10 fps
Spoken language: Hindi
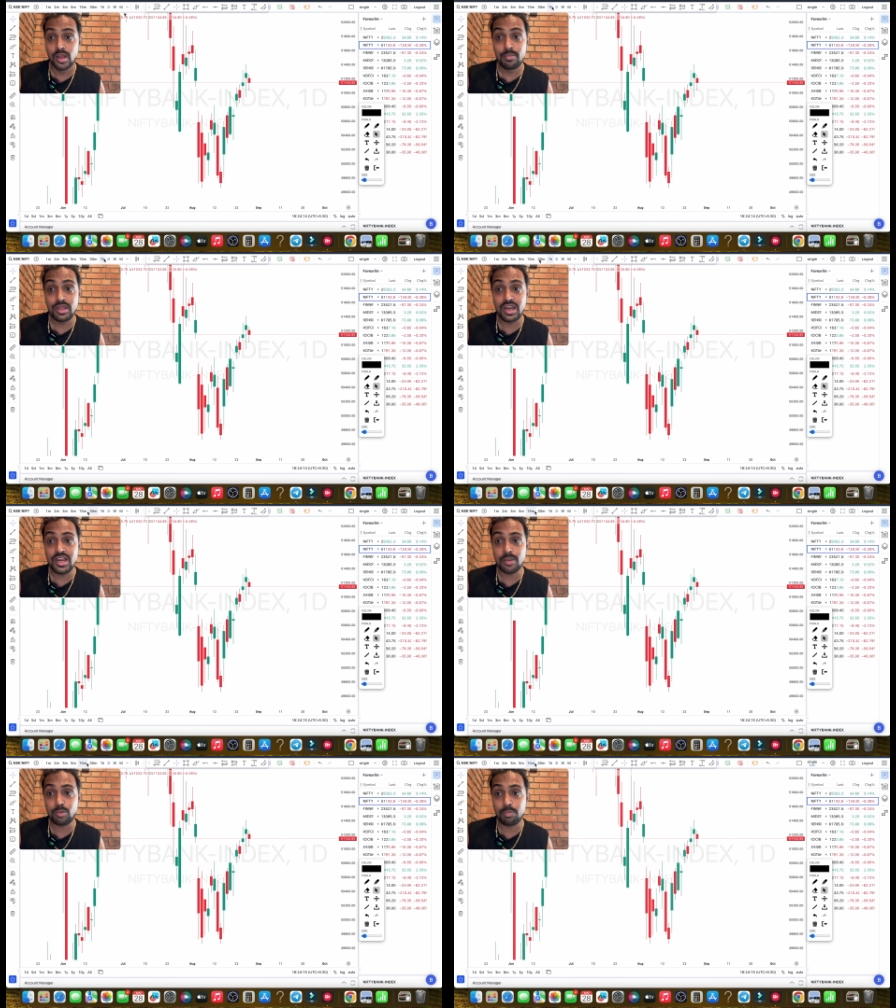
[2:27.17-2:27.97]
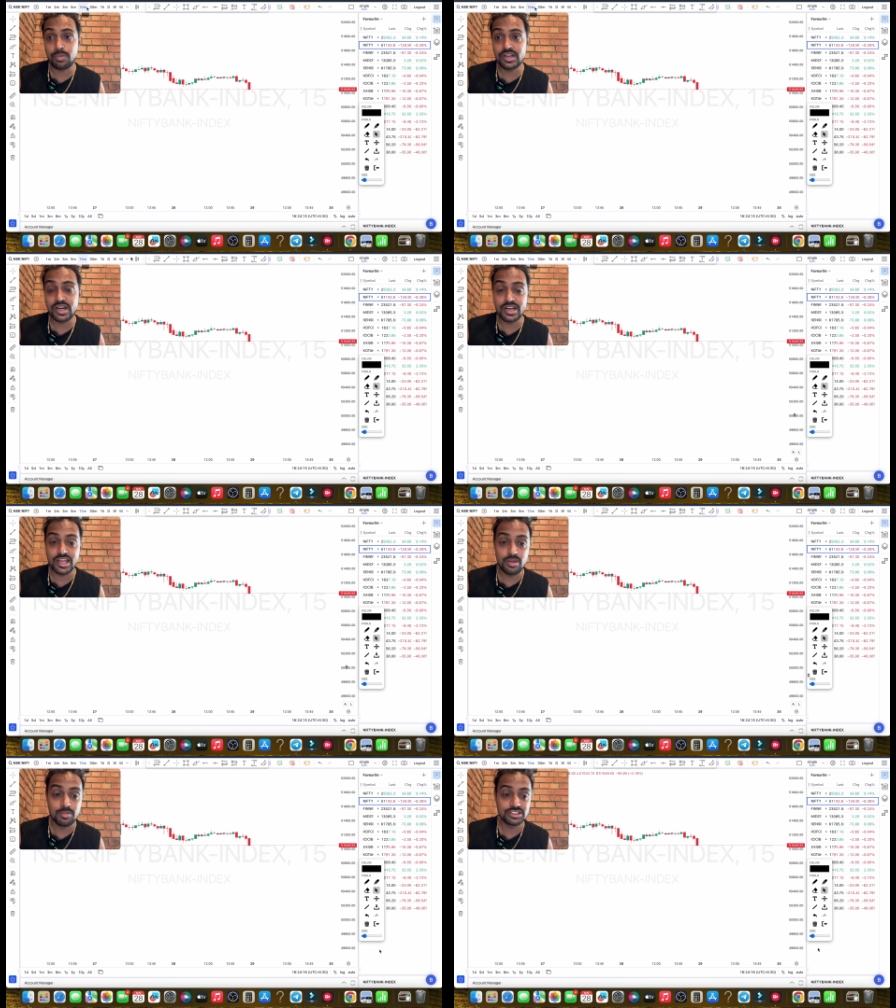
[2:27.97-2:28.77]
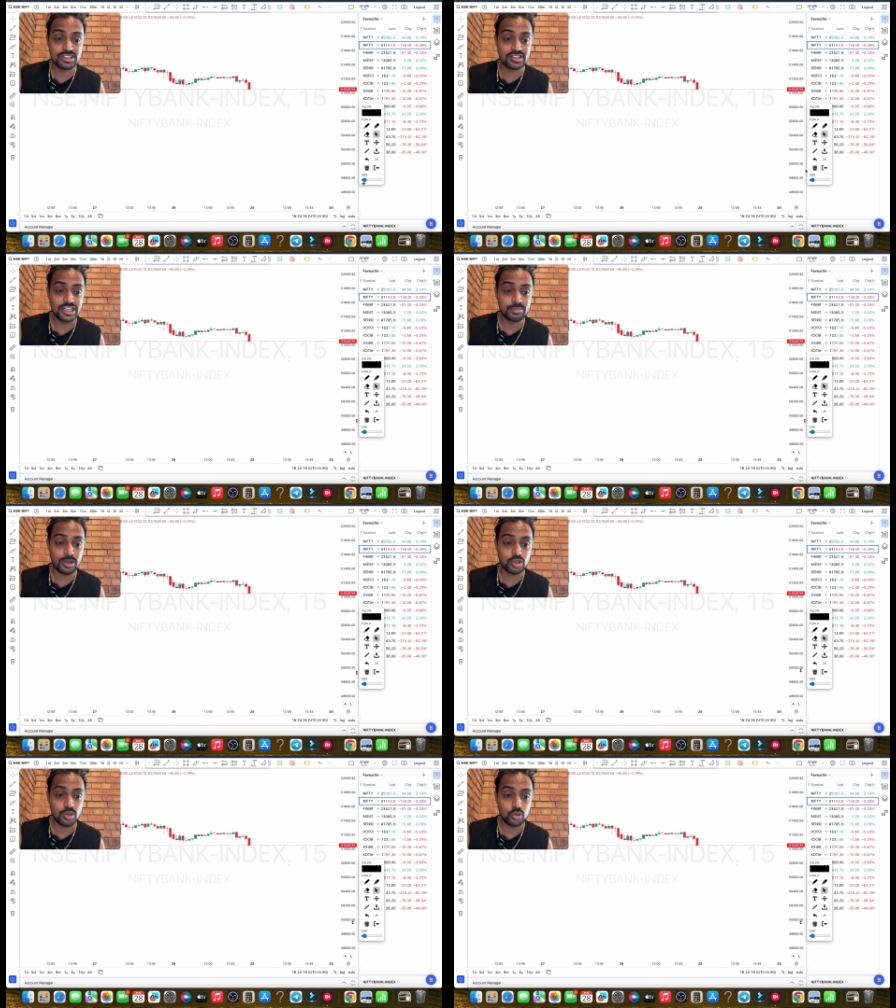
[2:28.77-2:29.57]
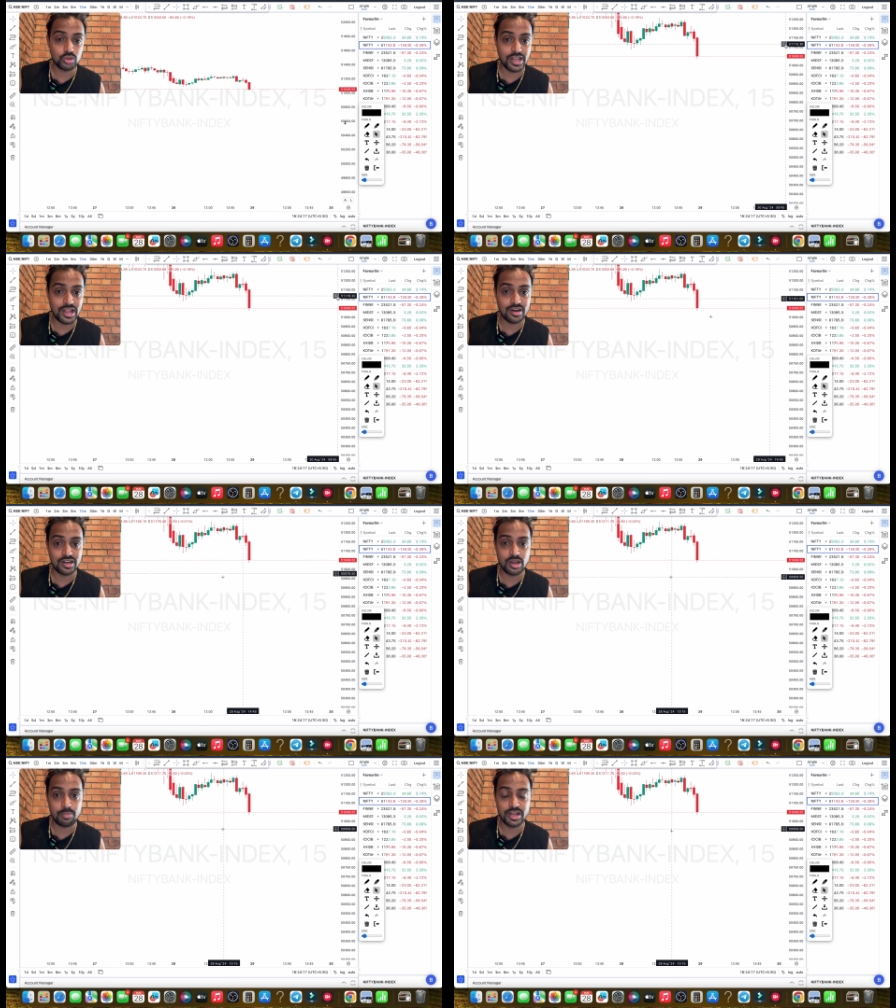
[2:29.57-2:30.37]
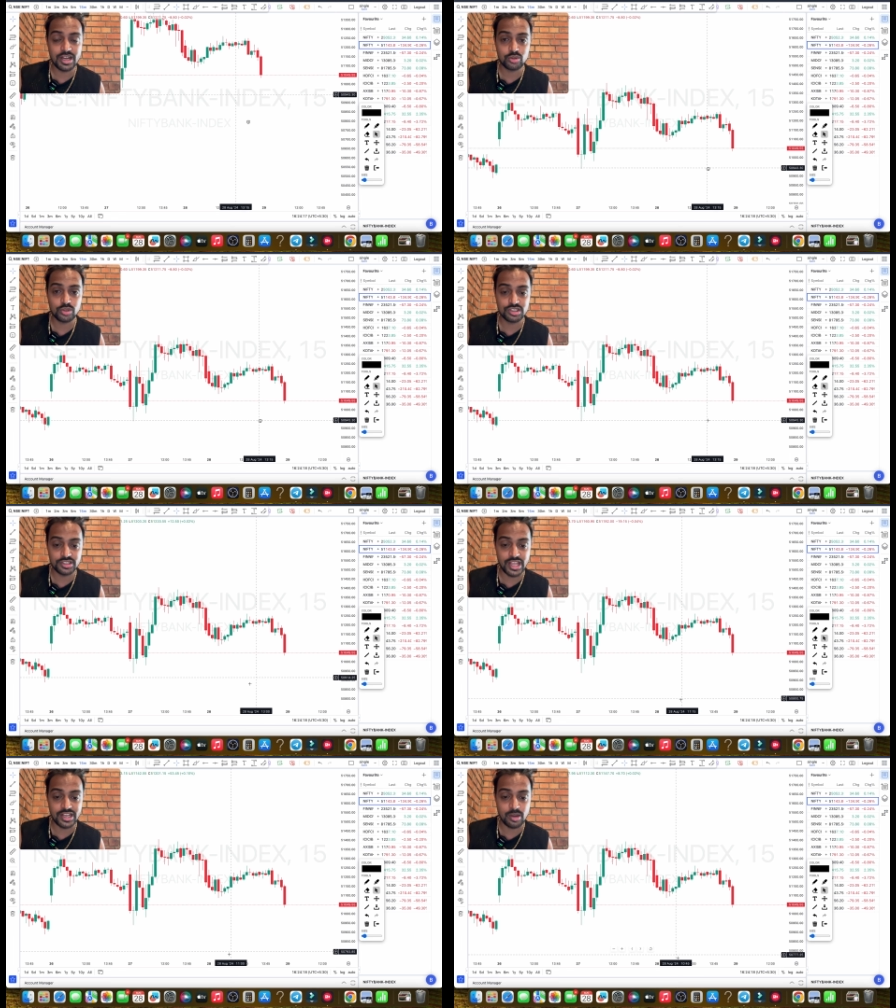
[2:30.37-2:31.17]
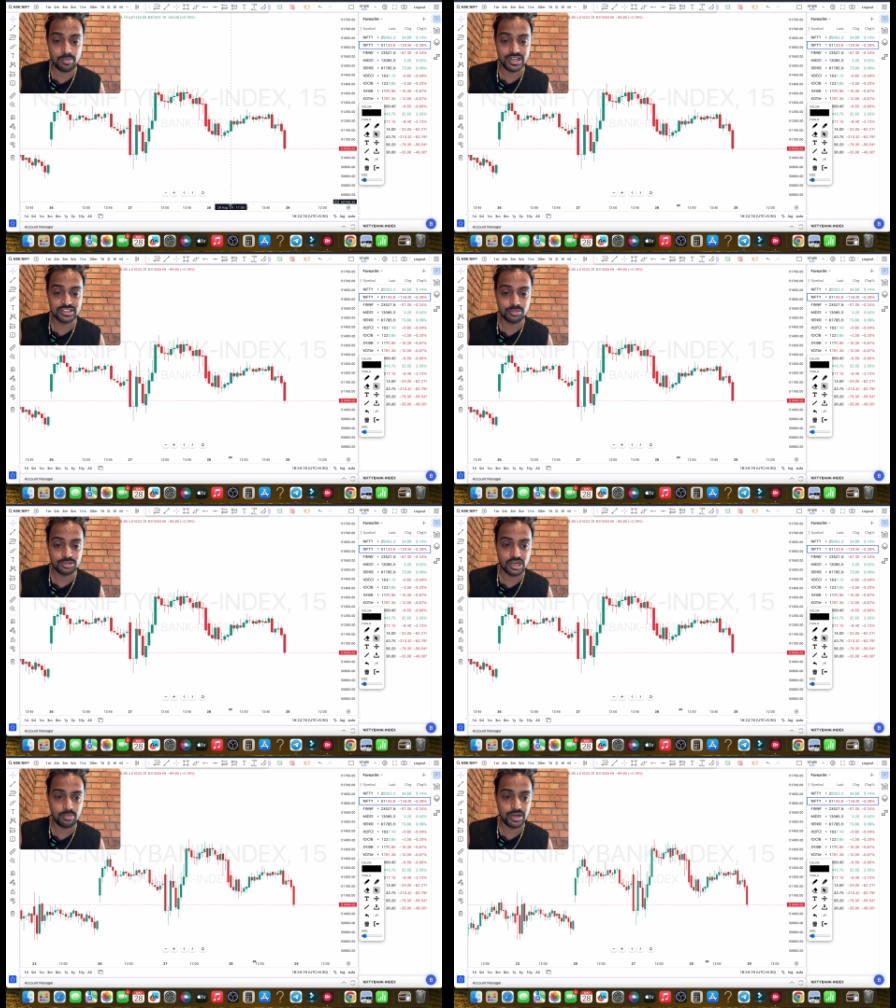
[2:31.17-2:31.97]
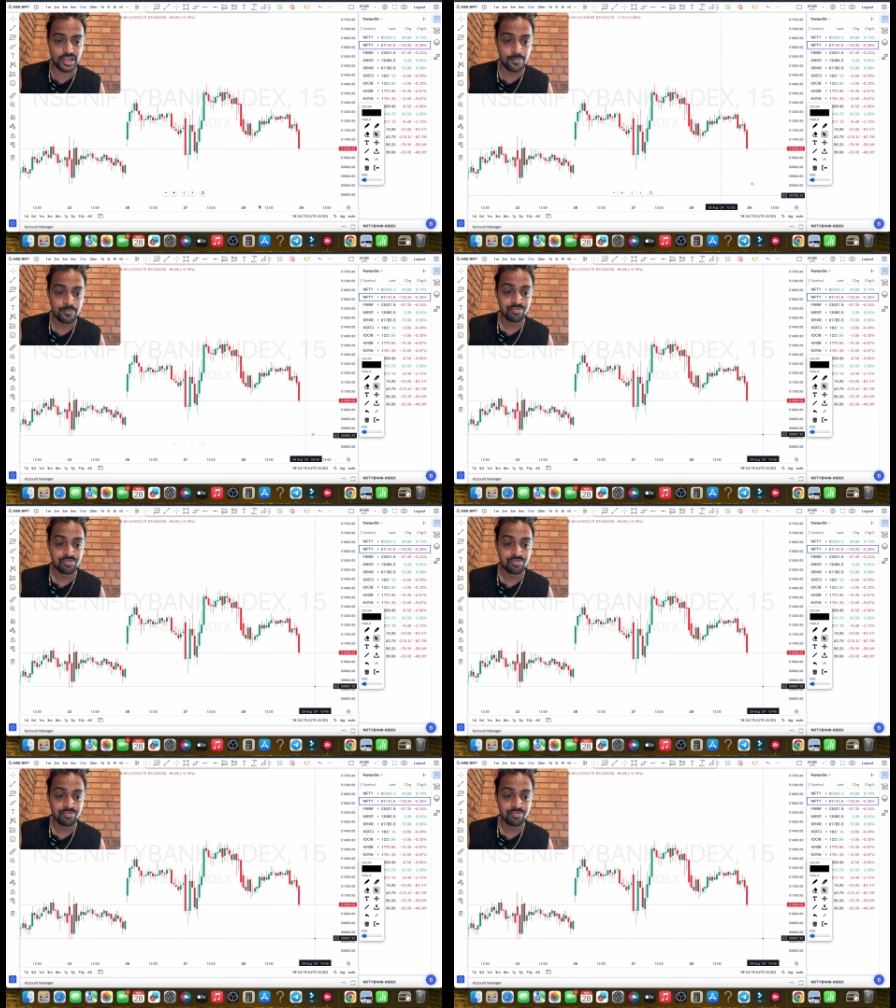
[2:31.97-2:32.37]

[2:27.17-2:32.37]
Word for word: मेरे लिए एक प्रॉपर ट्रेड नहीं बन सकता इस बात का खुद ख्याल रखना पड़ेगा थोड़ा सा देखना पड़ेगा समझना पड़ेगा